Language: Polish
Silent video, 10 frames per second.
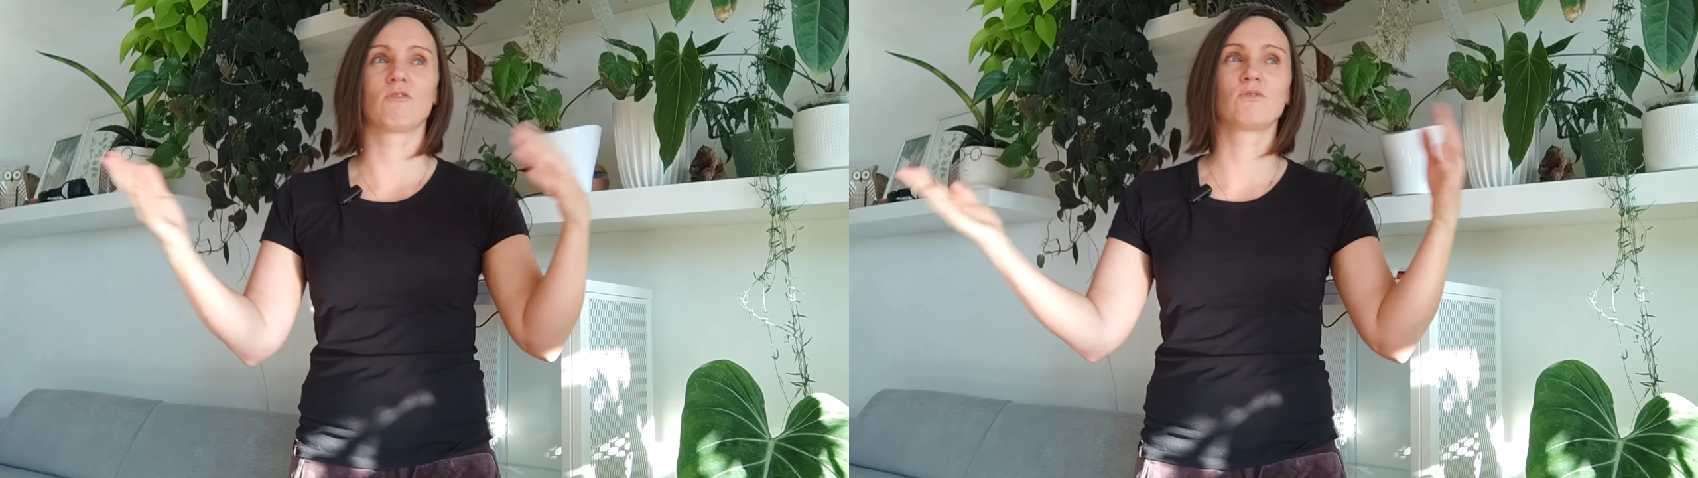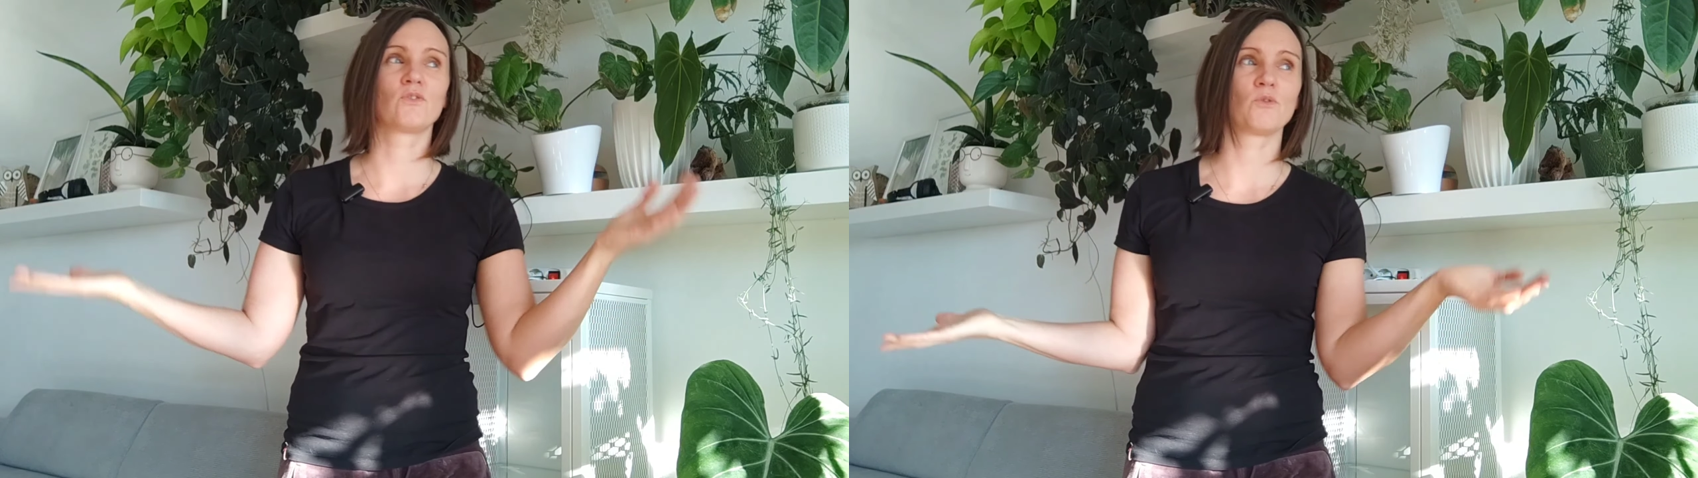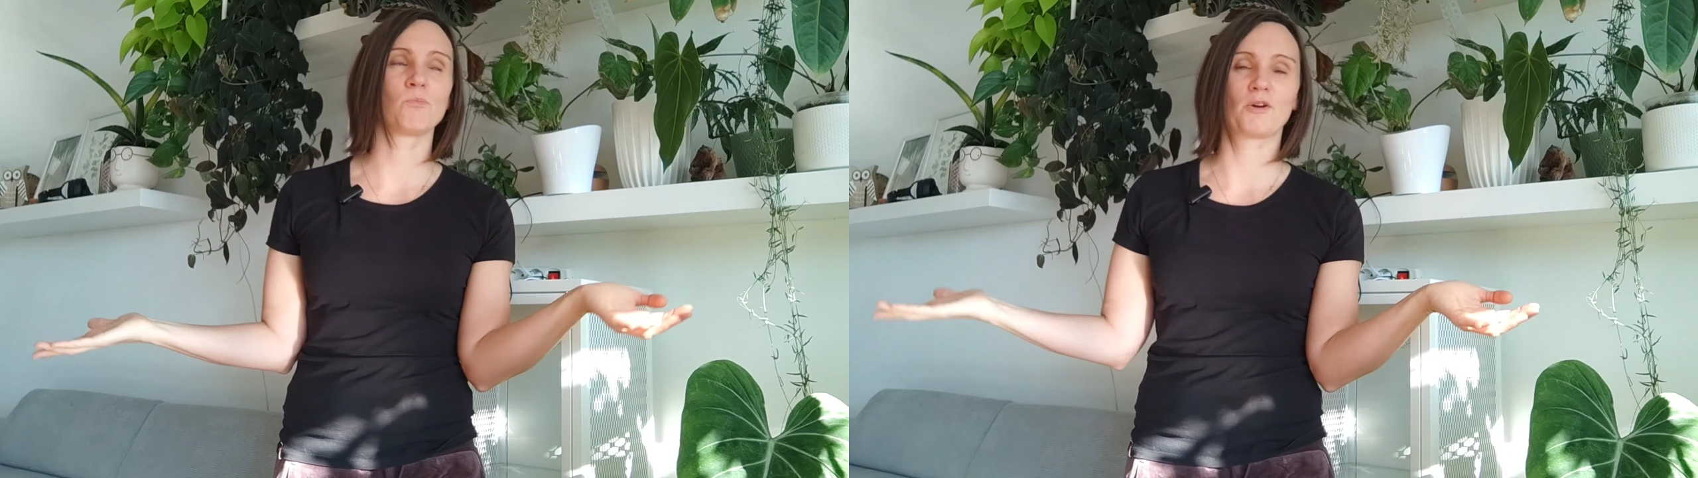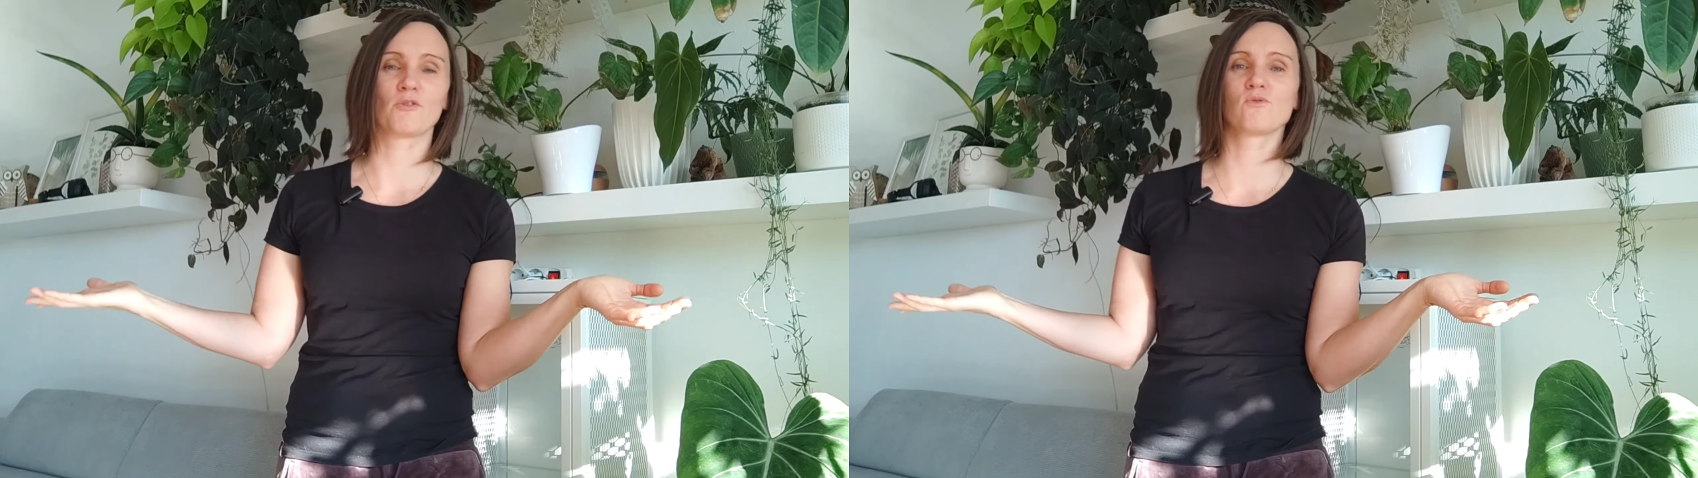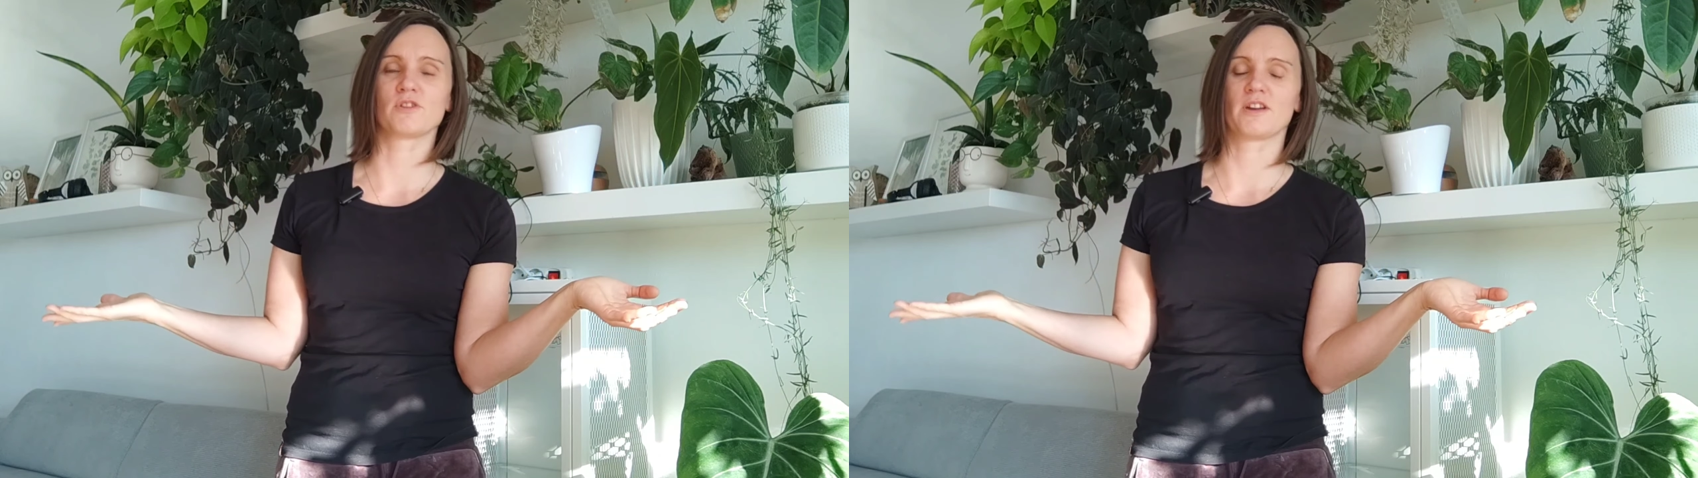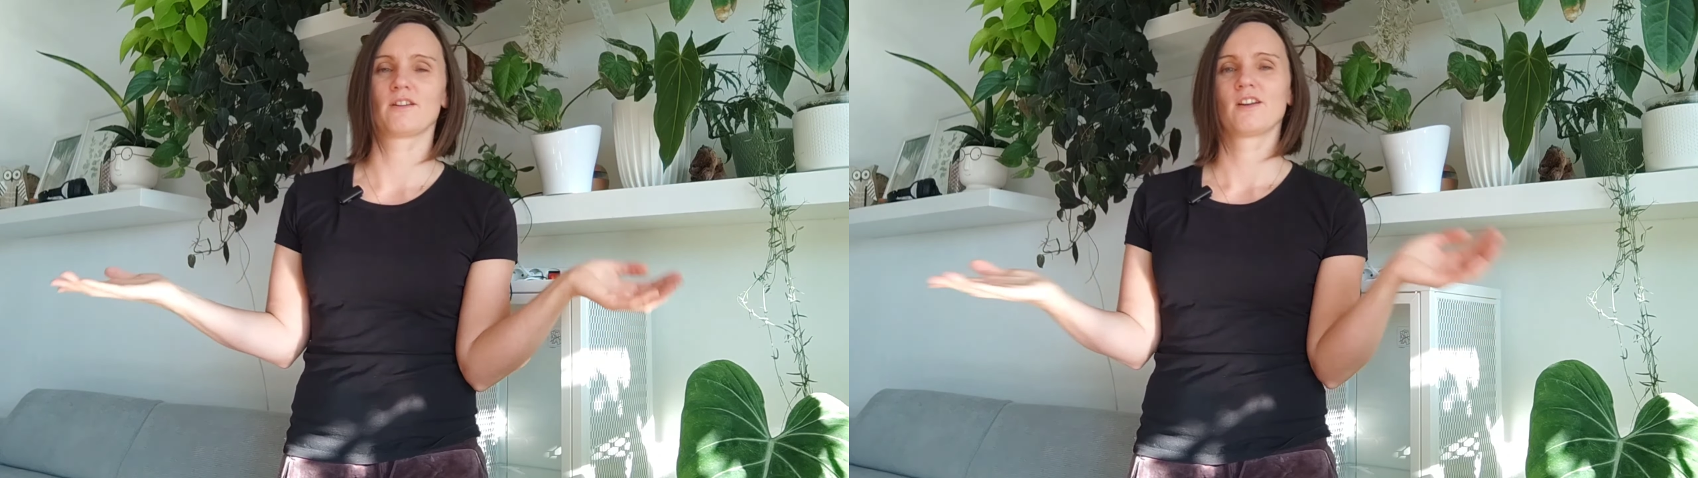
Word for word: głowy wyparowuje.